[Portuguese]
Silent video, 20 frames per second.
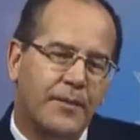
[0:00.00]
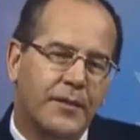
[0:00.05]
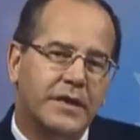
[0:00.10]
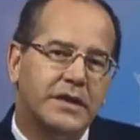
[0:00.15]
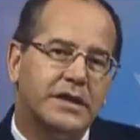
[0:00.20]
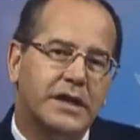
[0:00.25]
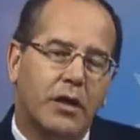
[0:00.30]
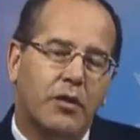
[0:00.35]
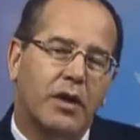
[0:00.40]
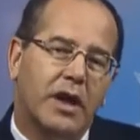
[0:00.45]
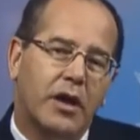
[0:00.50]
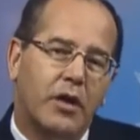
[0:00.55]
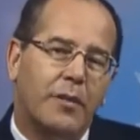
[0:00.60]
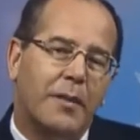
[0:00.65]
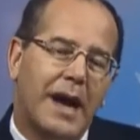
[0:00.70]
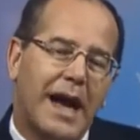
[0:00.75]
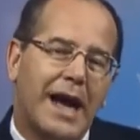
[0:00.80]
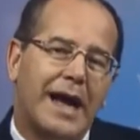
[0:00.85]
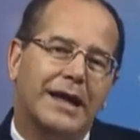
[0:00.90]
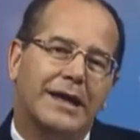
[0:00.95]
São Leão
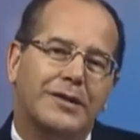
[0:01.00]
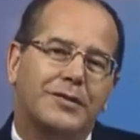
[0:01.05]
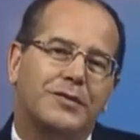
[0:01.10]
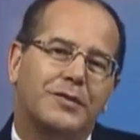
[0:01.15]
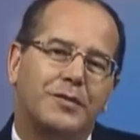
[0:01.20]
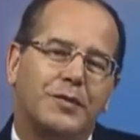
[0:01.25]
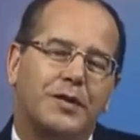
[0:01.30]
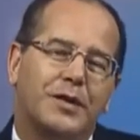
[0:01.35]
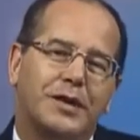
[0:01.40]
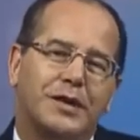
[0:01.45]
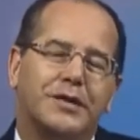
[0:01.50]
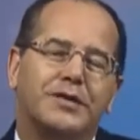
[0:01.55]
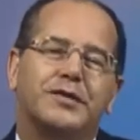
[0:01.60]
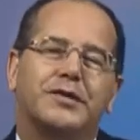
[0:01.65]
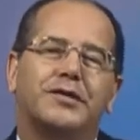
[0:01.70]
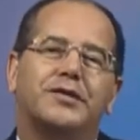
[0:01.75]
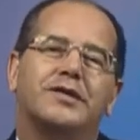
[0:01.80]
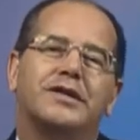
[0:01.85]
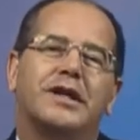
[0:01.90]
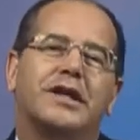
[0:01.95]
Magno, por
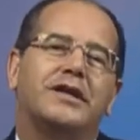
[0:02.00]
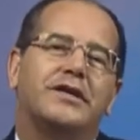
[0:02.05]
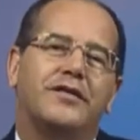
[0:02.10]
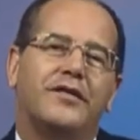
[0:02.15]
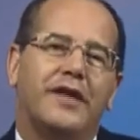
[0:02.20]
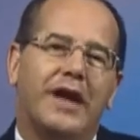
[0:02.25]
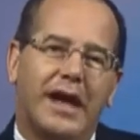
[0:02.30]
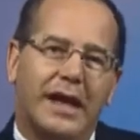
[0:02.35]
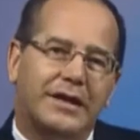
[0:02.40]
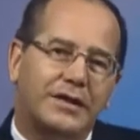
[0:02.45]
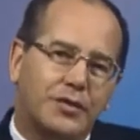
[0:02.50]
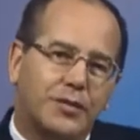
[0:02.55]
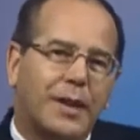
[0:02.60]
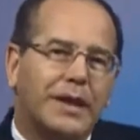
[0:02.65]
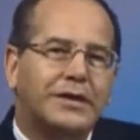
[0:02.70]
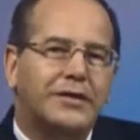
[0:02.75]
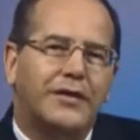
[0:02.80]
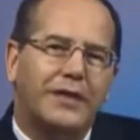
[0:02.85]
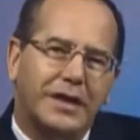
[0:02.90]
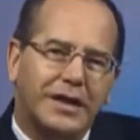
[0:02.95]
isso, nos adverte uma
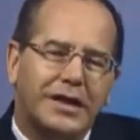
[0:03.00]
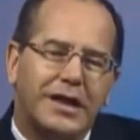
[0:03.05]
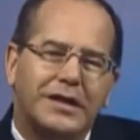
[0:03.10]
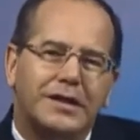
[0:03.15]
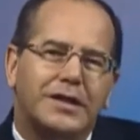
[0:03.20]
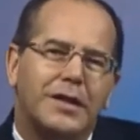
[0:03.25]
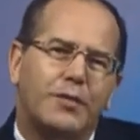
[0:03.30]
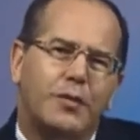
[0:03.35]
advertência